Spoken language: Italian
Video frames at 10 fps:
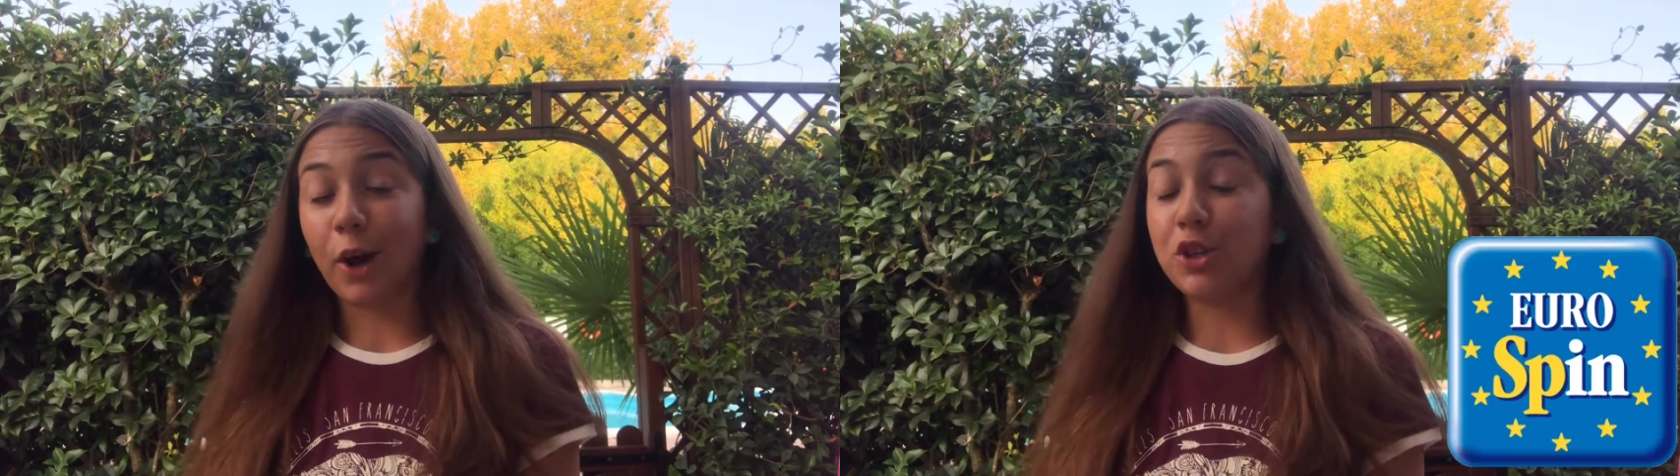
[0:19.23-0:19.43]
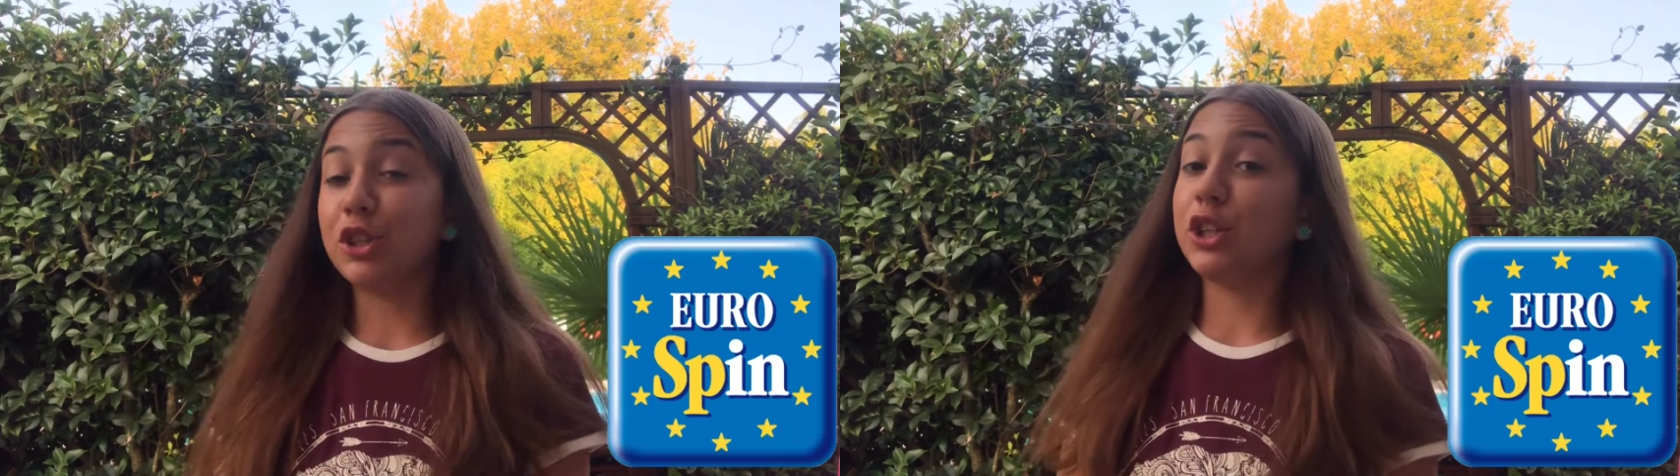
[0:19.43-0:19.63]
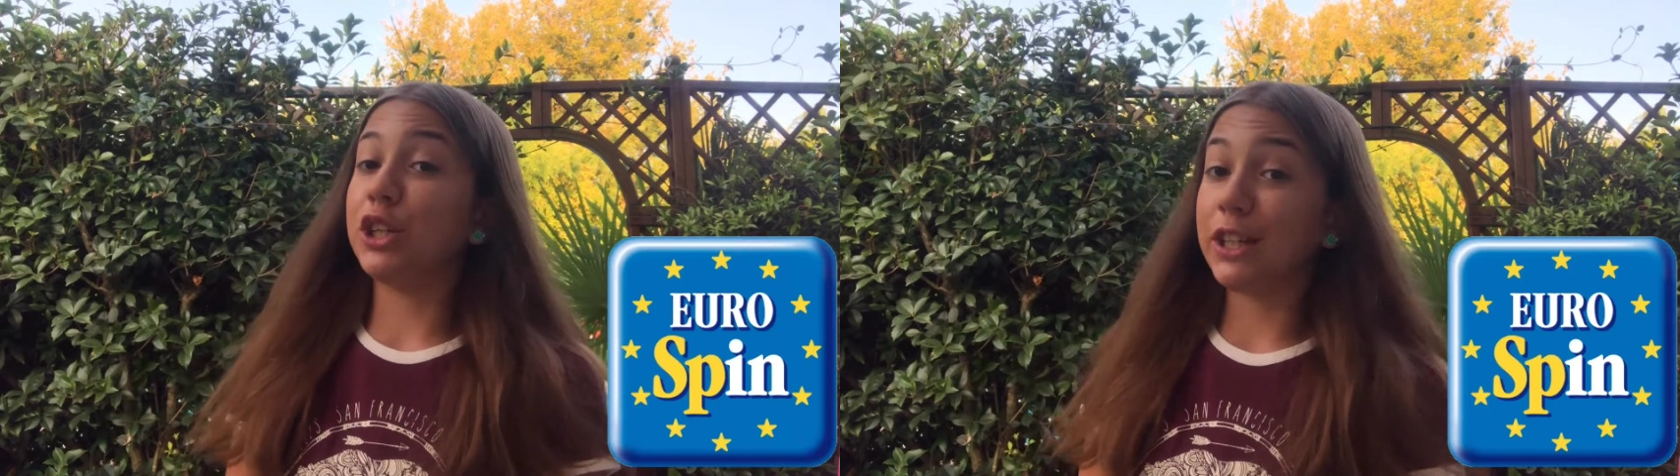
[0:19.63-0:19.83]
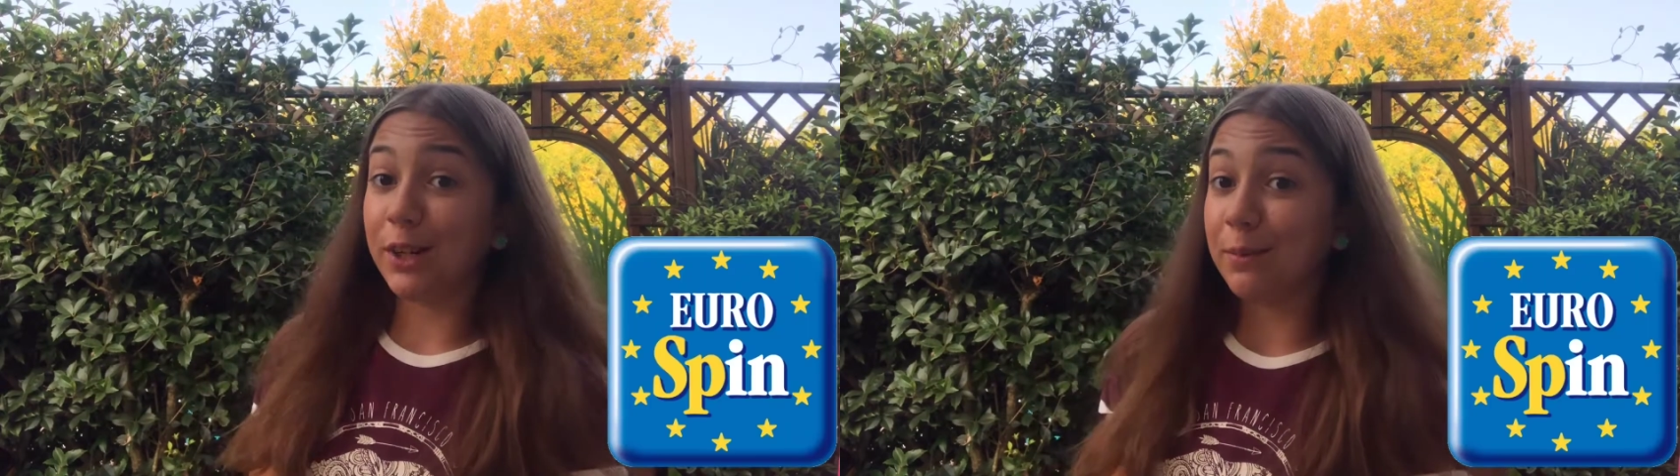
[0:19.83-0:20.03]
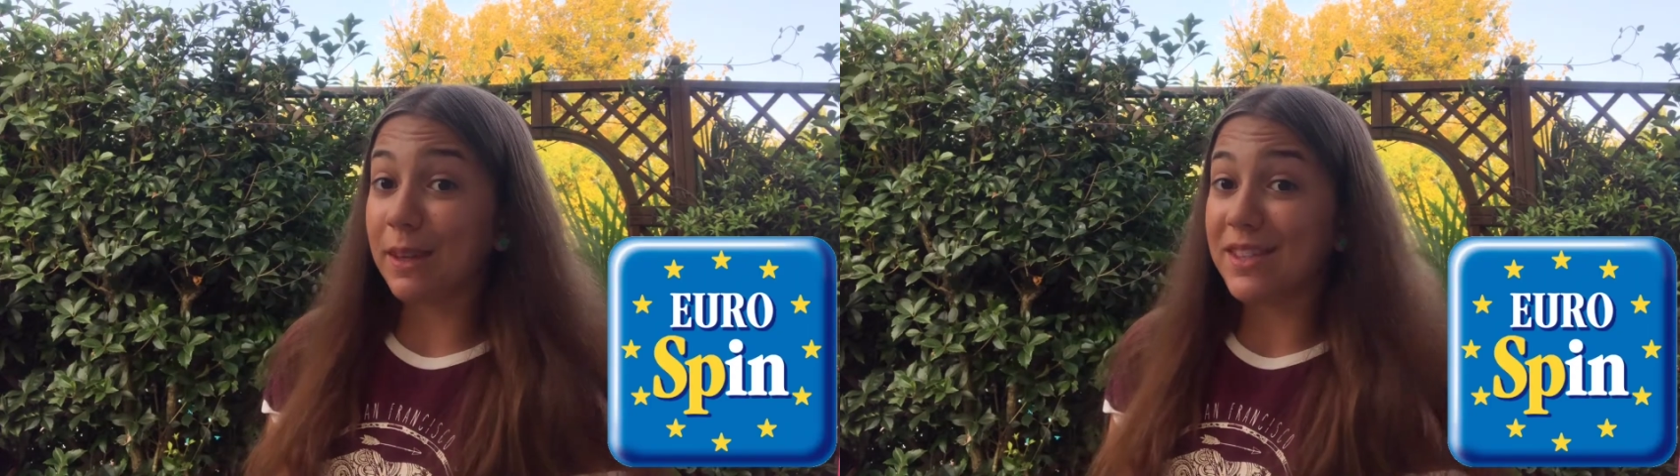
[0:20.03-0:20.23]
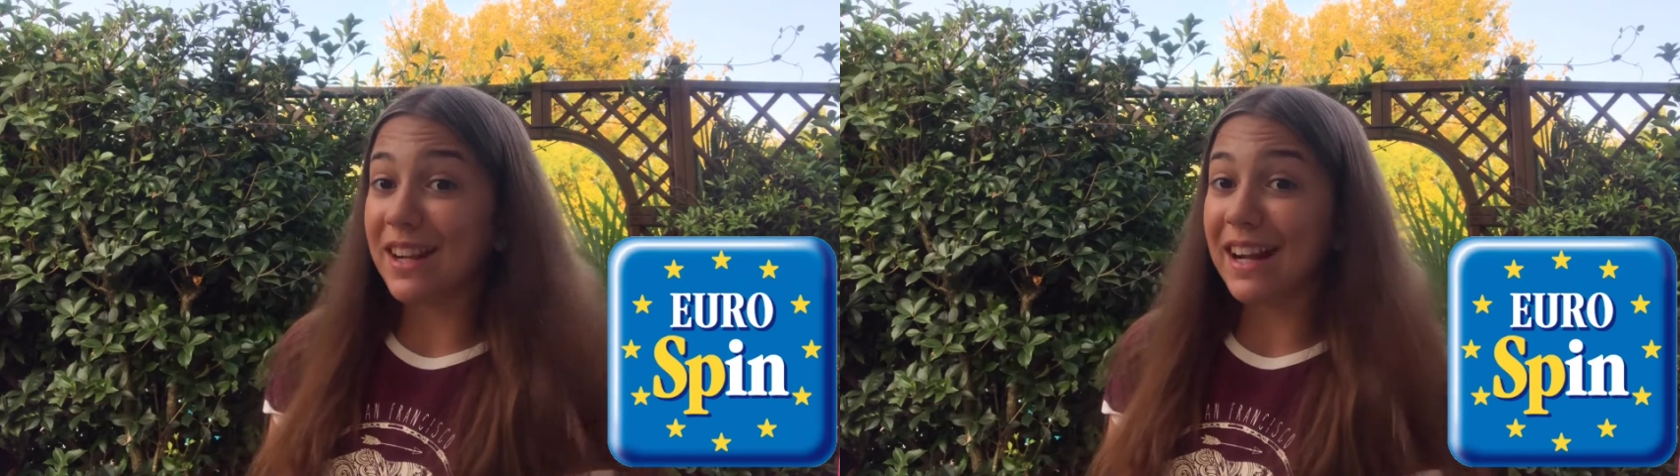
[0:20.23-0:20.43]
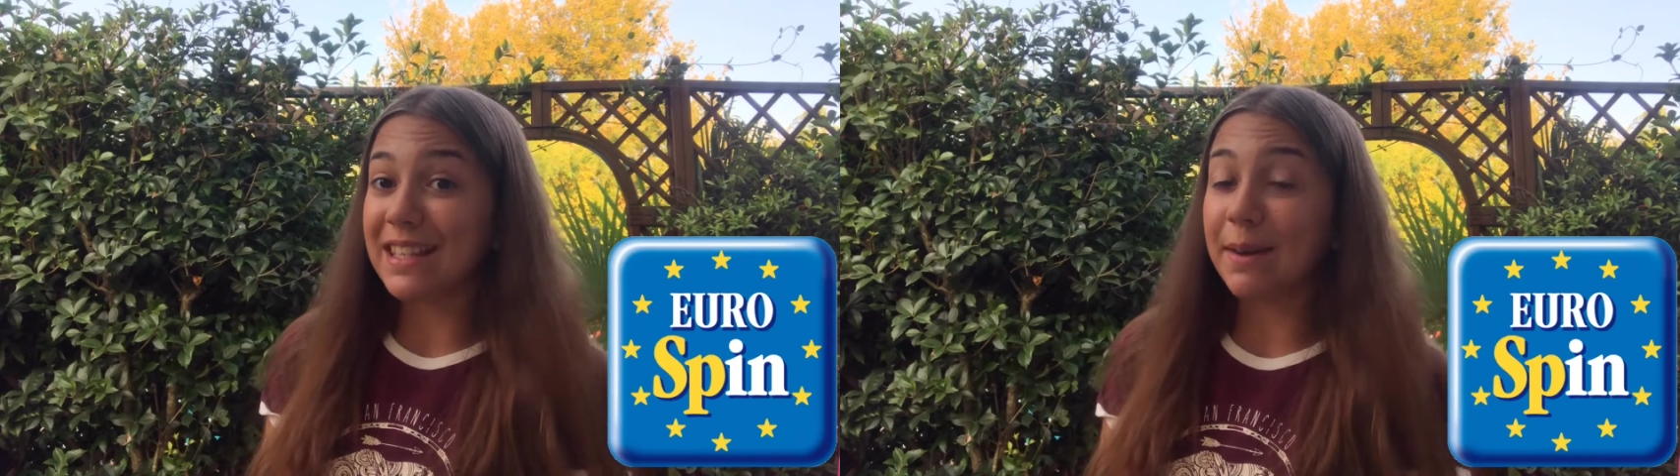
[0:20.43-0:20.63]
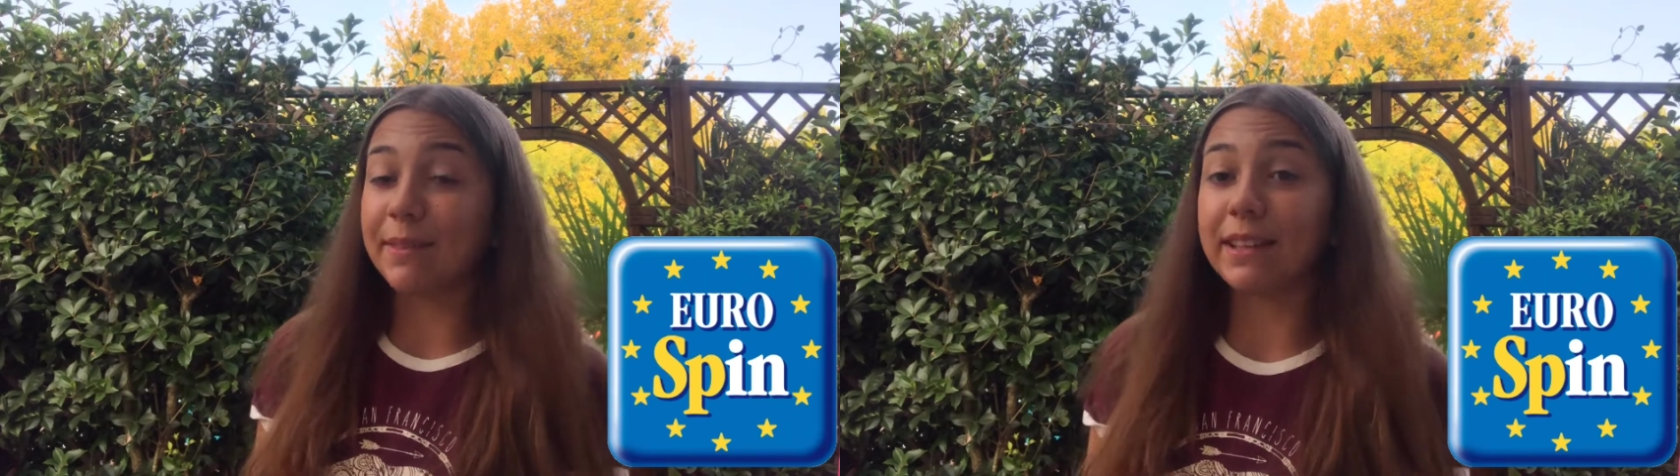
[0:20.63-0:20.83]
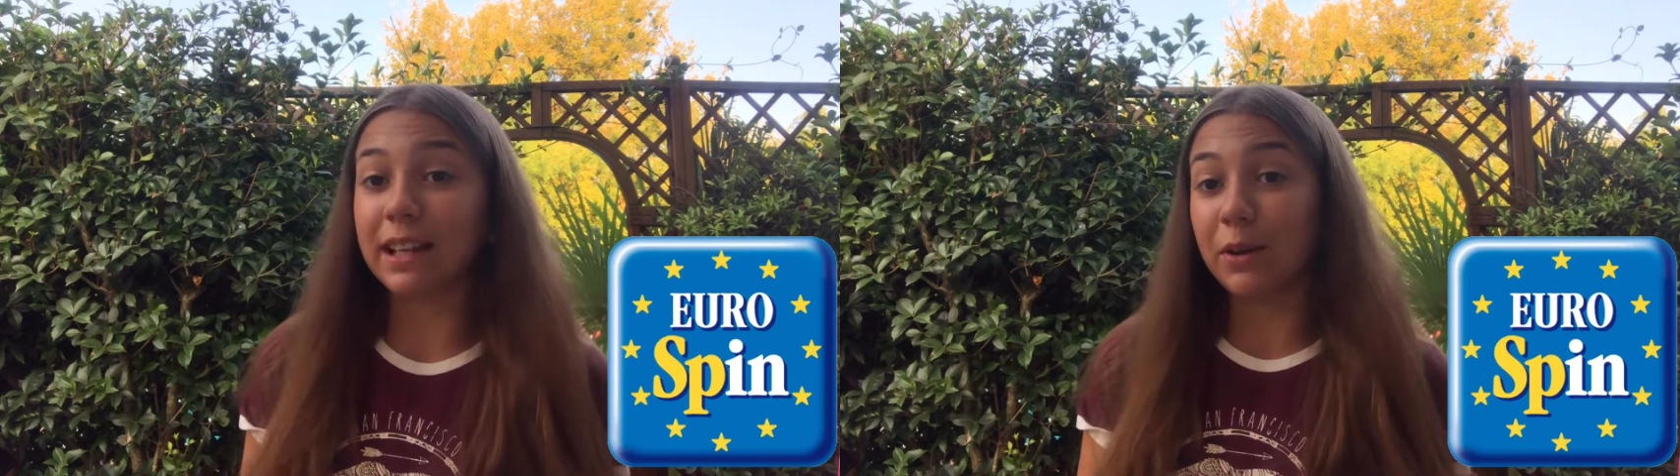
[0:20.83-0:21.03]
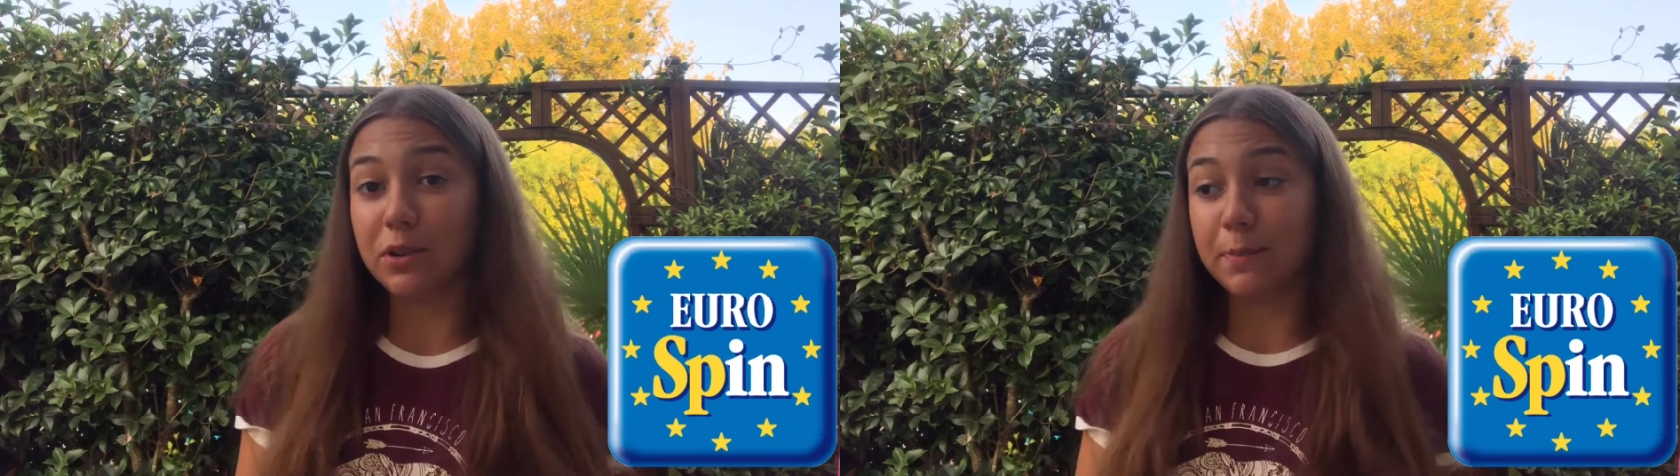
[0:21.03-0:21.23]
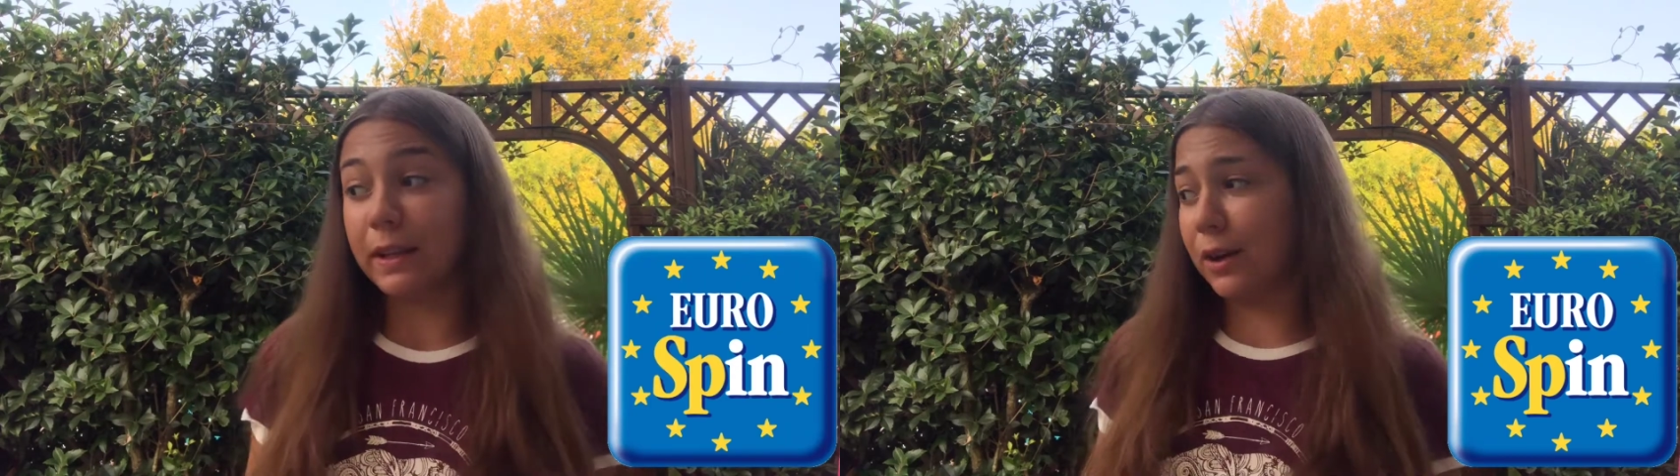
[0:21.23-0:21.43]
oggi io e mia sorella siamo andate all'Eurospin a